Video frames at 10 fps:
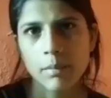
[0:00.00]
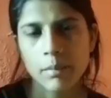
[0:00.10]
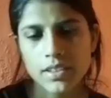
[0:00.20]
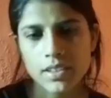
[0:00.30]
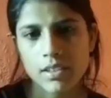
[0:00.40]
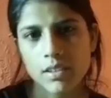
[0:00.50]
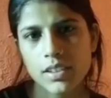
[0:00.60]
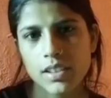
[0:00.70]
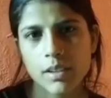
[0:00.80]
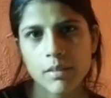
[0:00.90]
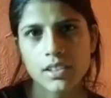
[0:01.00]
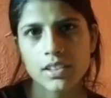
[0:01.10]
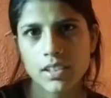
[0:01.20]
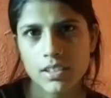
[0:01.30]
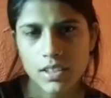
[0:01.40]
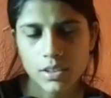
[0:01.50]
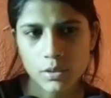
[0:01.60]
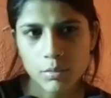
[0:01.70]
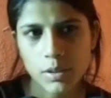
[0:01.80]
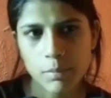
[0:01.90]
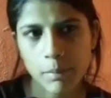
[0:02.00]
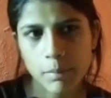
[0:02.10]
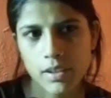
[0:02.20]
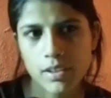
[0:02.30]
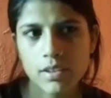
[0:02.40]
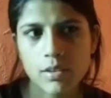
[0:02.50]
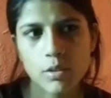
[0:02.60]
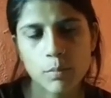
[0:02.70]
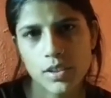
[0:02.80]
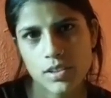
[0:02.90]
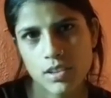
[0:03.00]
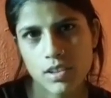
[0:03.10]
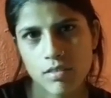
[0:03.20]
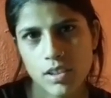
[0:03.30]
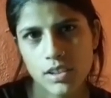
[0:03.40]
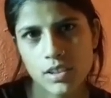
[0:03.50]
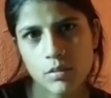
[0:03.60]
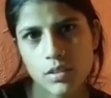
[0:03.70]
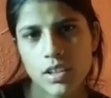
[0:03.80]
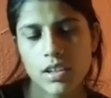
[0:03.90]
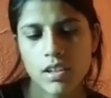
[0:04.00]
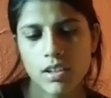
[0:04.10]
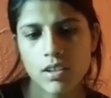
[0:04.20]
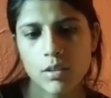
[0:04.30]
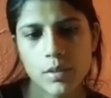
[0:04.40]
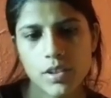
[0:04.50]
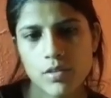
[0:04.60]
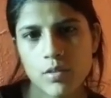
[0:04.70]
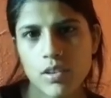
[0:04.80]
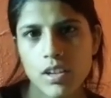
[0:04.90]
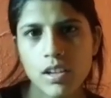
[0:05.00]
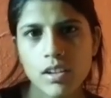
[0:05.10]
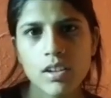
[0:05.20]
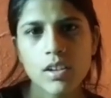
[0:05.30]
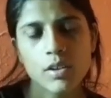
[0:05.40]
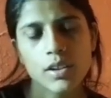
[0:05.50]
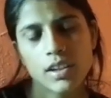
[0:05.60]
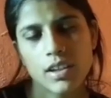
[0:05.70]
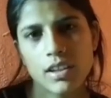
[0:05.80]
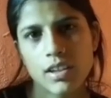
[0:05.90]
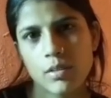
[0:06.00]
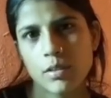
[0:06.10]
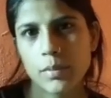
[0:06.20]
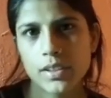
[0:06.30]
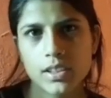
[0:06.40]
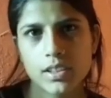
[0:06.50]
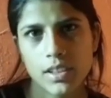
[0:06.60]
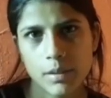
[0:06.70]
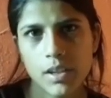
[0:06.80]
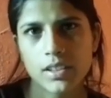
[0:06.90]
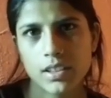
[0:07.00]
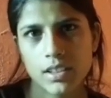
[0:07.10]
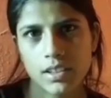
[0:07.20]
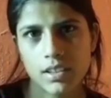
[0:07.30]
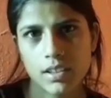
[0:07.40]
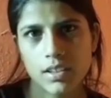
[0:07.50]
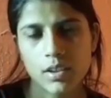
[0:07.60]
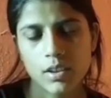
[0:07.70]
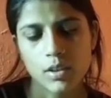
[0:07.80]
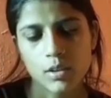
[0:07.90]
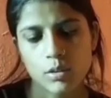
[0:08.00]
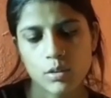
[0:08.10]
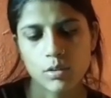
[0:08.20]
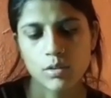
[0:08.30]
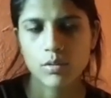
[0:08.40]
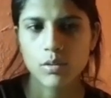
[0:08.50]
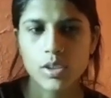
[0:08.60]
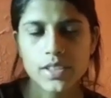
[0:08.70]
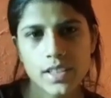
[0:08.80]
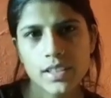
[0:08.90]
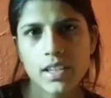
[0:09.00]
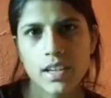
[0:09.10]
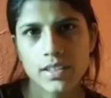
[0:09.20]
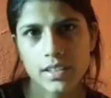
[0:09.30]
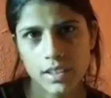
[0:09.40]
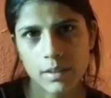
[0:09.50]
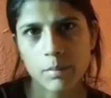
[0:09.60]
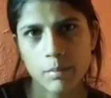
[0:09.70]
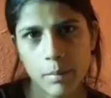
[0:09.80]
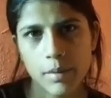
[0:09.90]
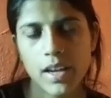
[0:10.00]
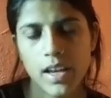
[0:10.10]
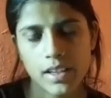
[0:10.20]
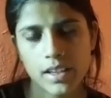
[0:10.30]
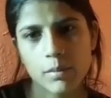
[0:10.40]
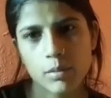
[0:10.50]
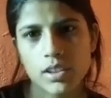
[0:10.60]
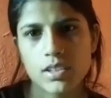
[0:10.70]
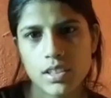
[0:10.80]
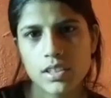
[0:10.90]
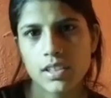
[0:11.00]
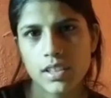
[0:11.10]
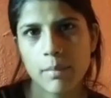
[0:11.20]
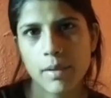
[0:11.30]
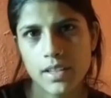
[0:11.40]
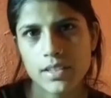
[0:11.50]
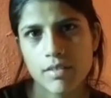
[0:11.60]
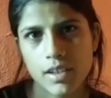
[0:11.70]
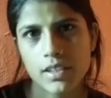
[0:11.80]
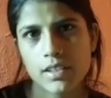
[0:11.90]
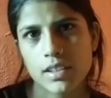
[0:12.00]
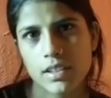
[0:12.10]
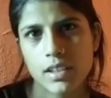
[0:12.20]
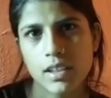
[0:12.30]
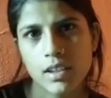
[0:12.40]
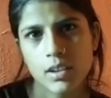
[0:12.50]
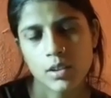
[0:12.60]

मैं सबका धन्यवाद करना चाहती हूँ मेरे पापा की इन्होंने ऑपरेशन करवा दिया उनके एक आंख का ऑपरेशन हो गया और एक आंख की उन्होंने पंद्रह दिन के बाद करेंगे तो उनको अच्छा दिखाई दे रहा है अब पापा कह रहे हैं कि बहुत अच्छा दिख रहा है पहले से बेटर दिख रहा है